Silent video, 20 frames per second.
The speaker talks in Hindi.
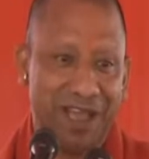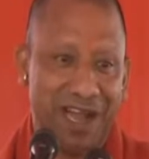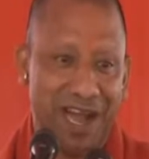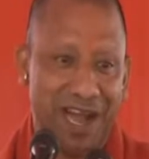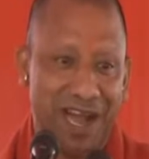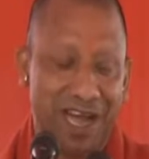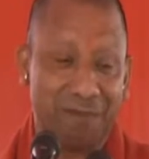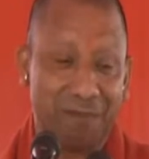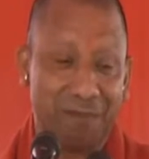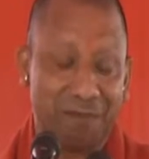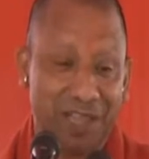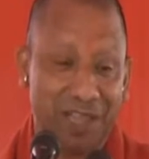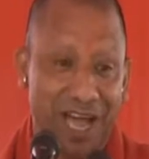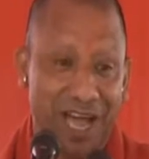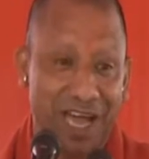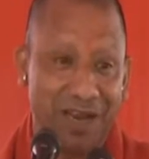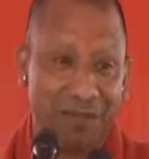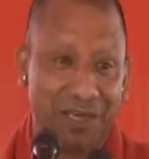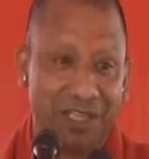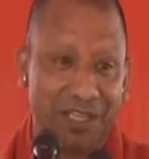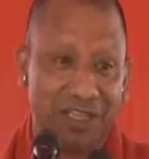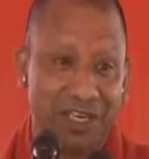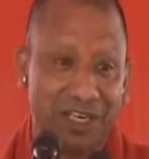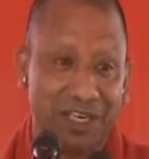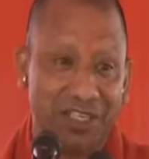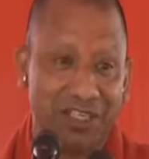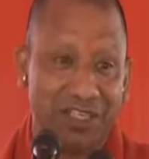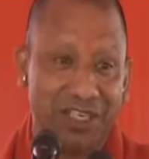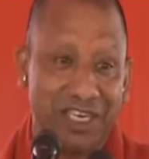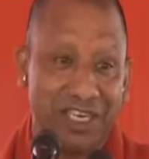आज प्रधानमंत्री
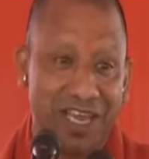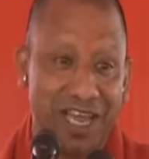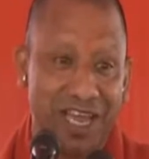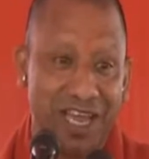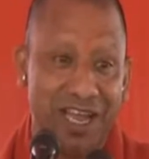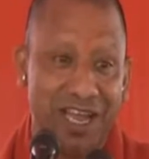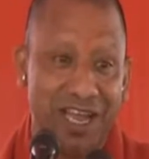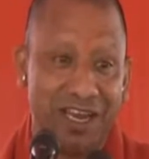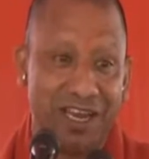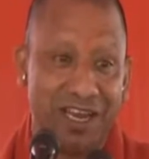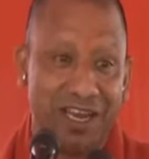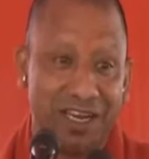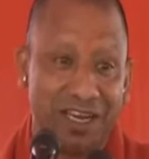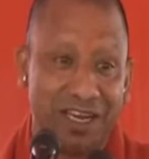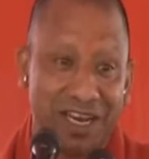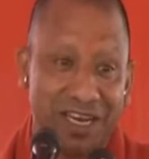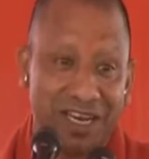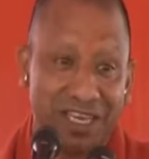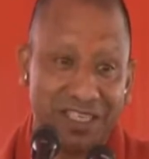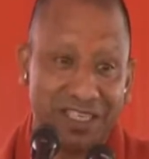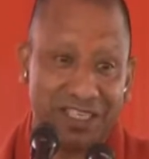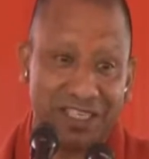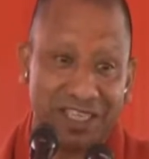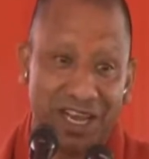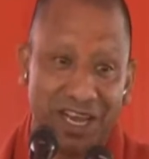जी ने इंटरनेशनल